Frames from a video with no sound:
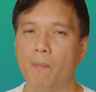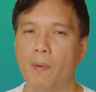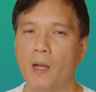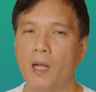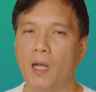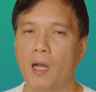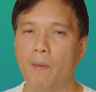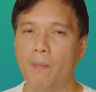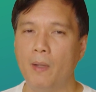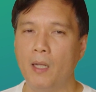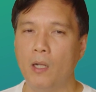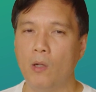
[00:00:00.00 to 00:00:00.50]
na
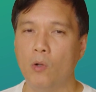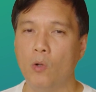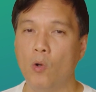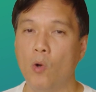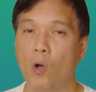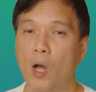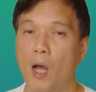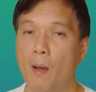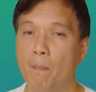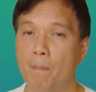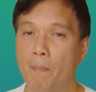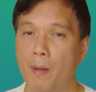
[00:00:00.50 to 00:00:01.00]

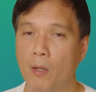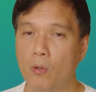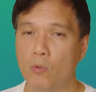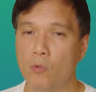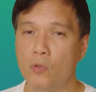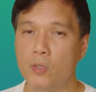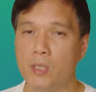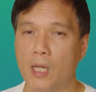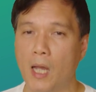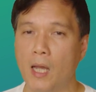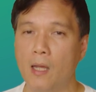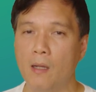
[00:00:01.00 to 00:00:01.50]
pagkabilanggo ang
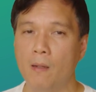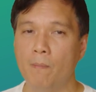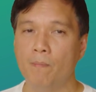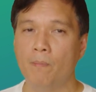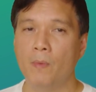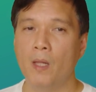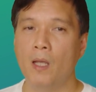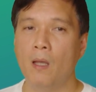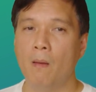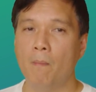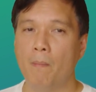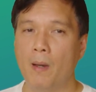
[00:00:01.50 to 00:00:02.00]
parusa
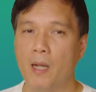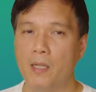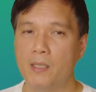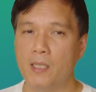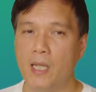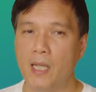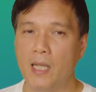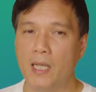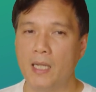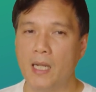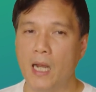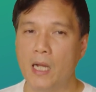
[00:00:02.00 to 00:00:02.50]
para
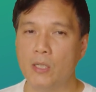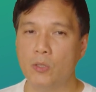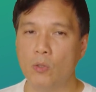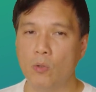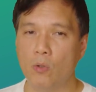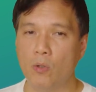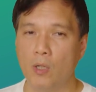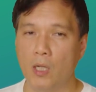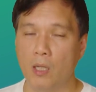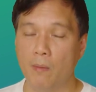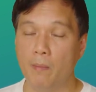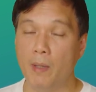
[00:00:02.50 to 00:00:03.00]
sa
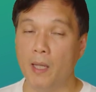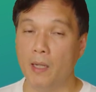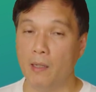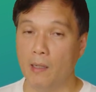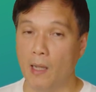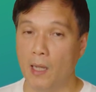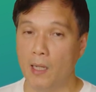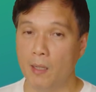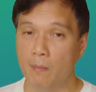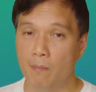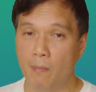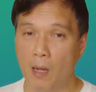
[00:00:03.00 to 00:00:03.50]
ikinasong krimen.
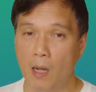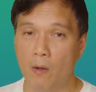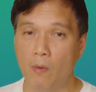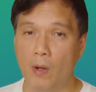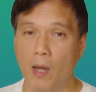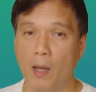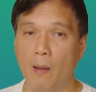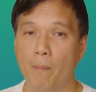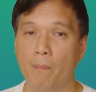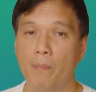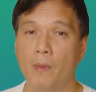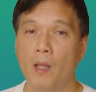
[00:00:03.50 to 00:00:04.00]

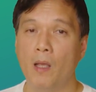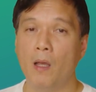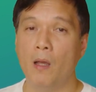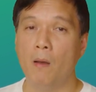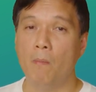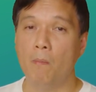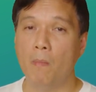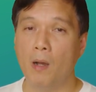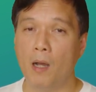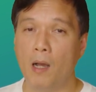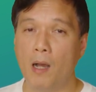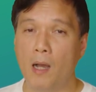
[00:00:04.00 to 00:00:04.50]
Halimbawa,
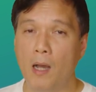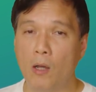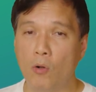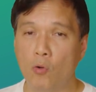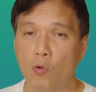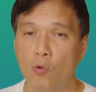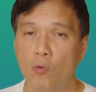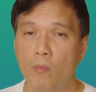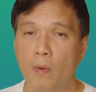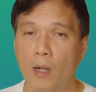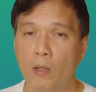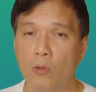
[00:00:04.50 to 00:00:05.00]
mga
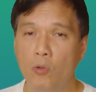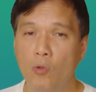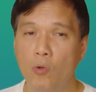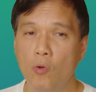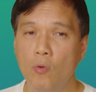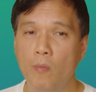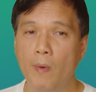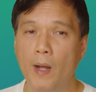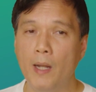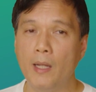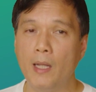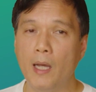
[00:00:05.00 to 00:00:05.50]

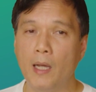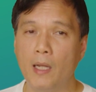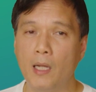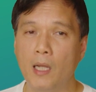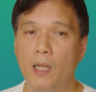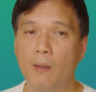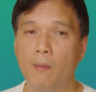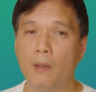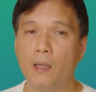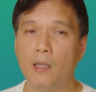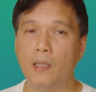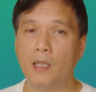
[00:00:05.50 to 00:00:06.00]
karumal-dumal na
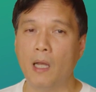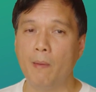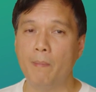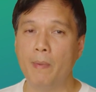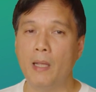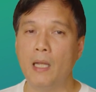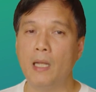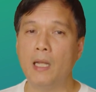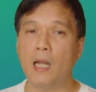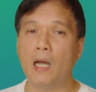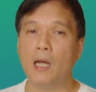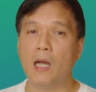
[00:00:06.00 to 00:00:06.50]
krimen
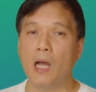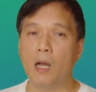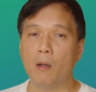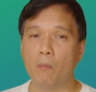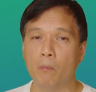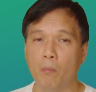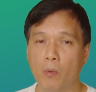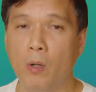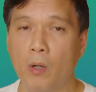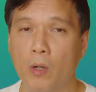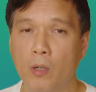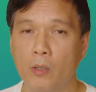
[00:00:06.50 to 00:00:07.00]
kabilang ang
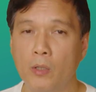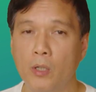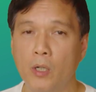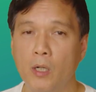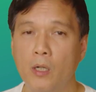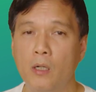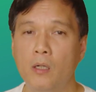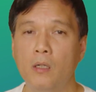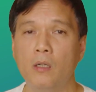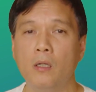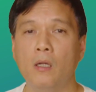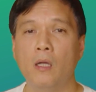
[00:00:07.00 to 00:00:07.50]

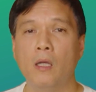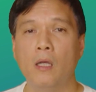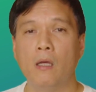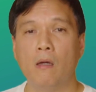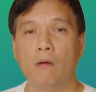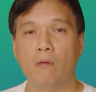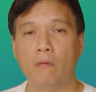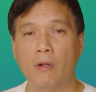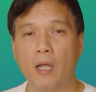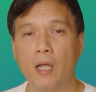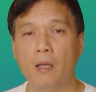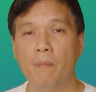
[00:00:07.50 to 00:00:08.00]
murder,
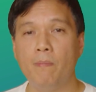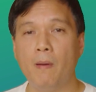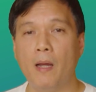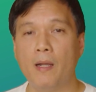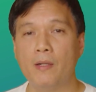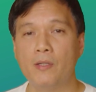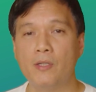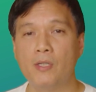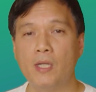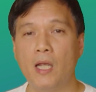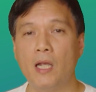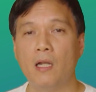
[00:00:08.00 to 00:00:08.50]
rape
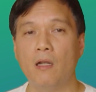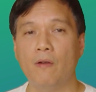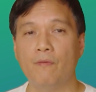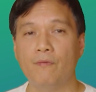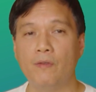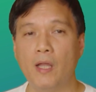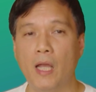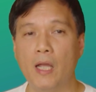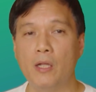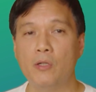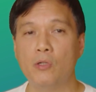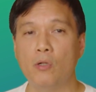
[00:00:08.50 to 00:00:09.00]
at sale
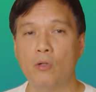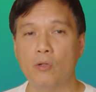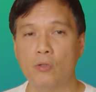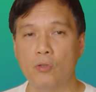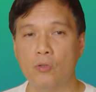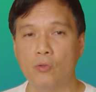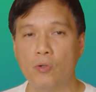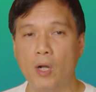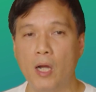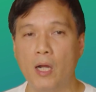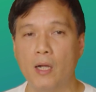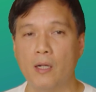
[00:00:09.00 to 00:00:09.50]
of
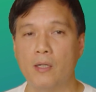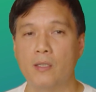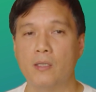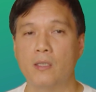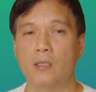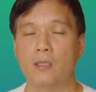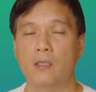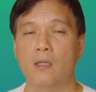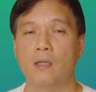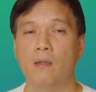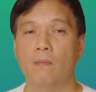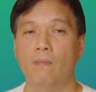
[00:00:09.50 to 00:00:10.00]
dangerous
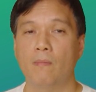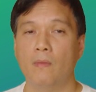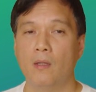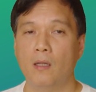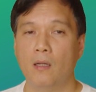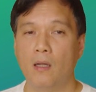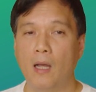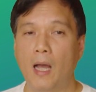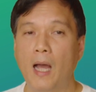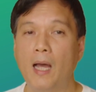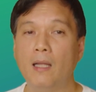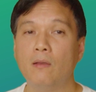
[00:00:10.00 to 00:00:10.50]
drugs
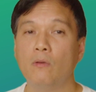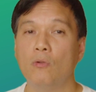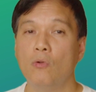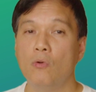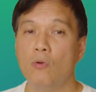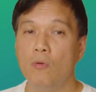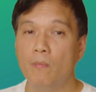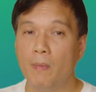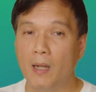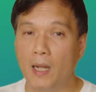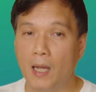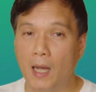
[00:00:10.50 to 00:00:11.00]
at
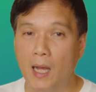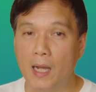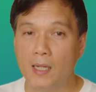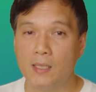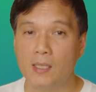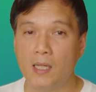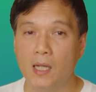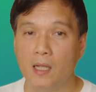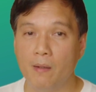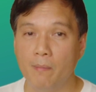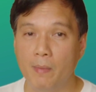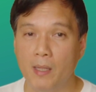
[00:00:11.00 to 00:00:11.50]
kung
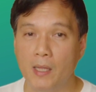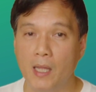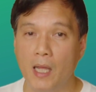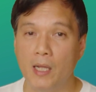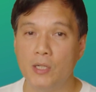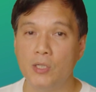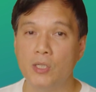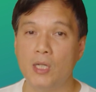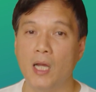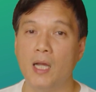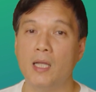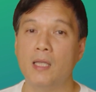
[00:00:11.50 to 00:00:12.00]
malakas ang
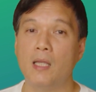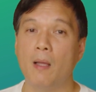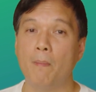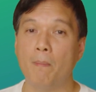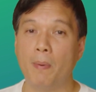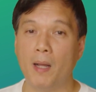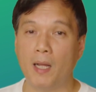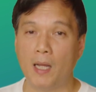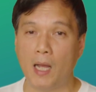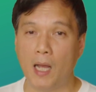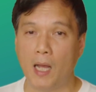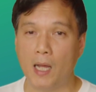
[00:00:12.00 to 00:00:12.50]
ebidensya ng
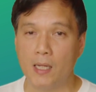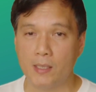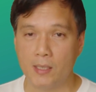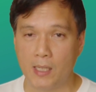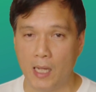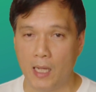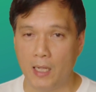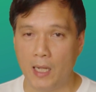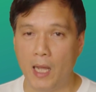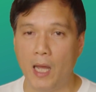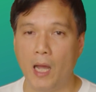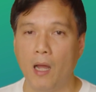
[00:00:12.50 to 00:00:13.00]

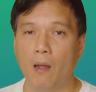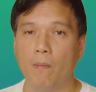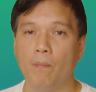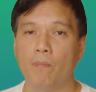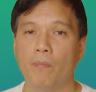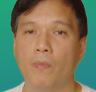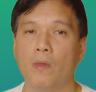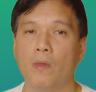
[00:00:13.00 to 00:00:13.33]
pagkakasala